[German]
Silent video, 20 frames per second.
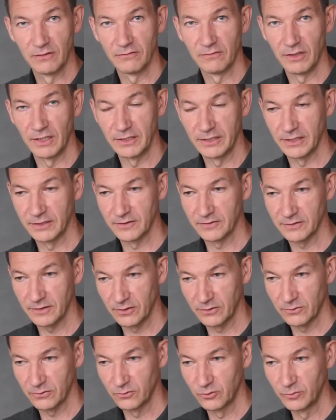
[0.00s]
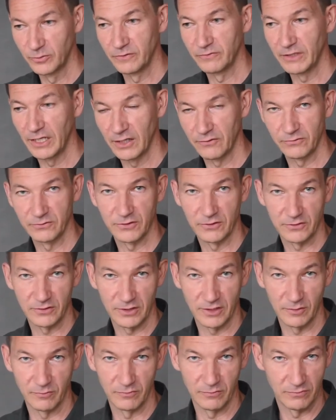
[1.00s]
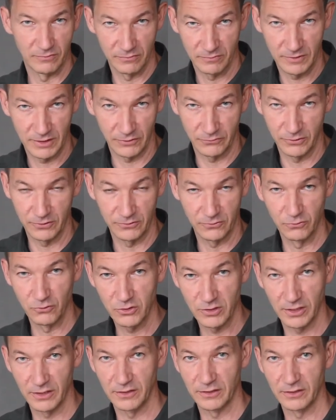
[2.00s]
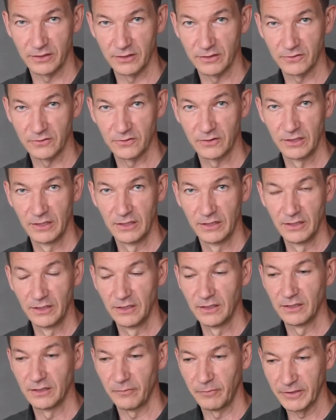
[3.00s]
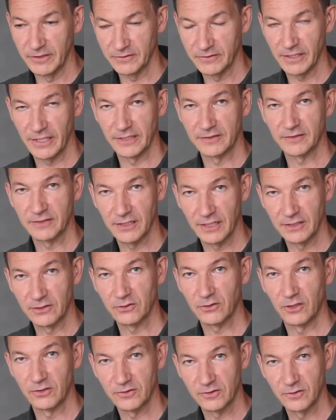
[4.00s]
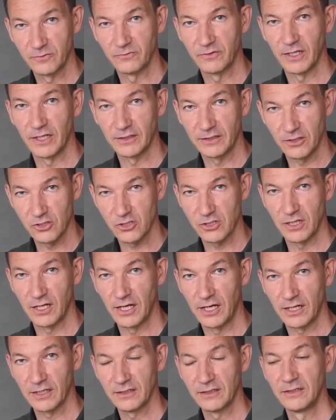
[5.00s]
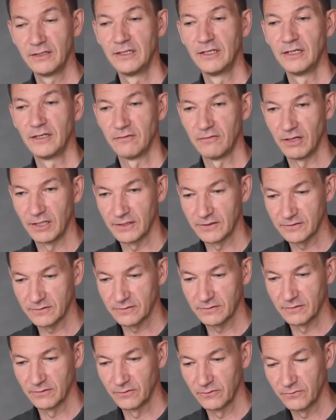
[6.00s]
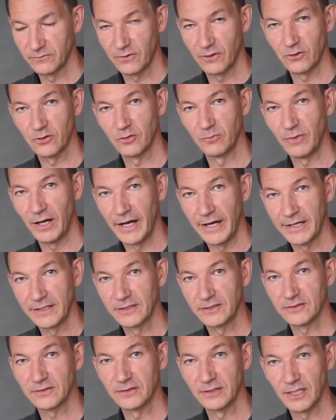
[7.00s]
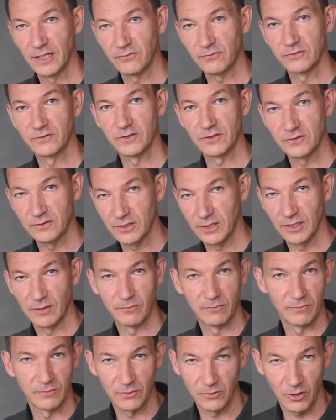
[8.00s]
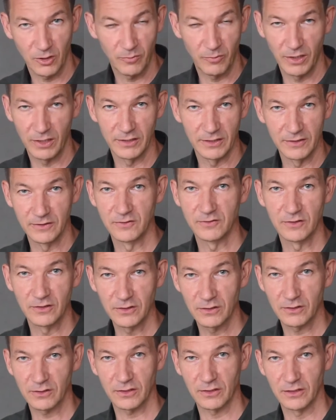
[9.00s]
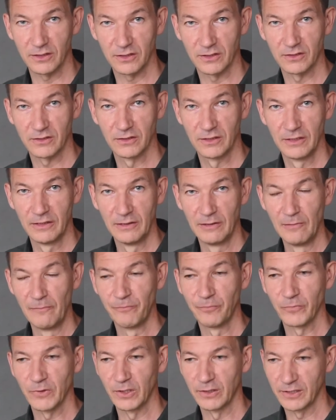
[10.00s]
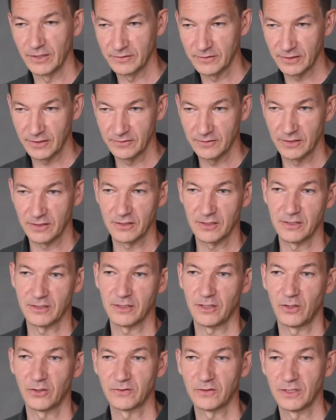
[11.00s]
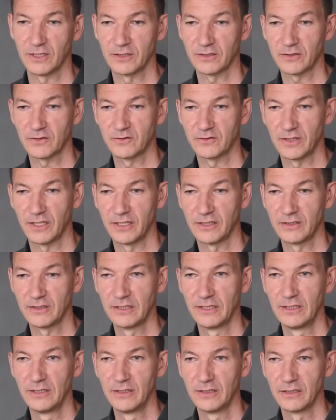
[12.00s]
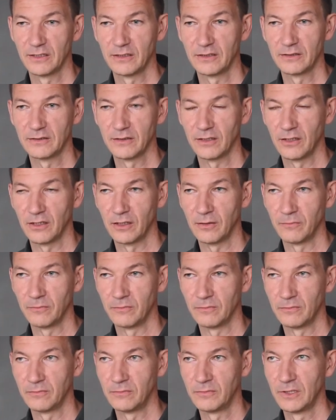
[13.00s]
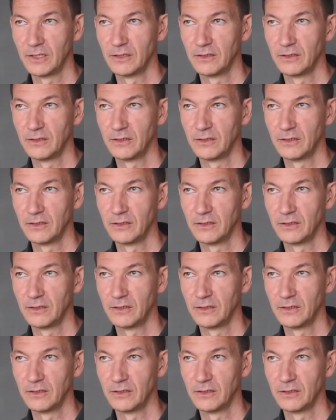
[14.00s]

weil ja das autonome Nervensystem dafür zuständig ist. Aber das Herz kann trotzdem weiter schlagen, weil es ein vollkommen eigenes Nervensystem nochmal in sich trägt. Und das ist tatsächlich auch sehr interessant. Ähm,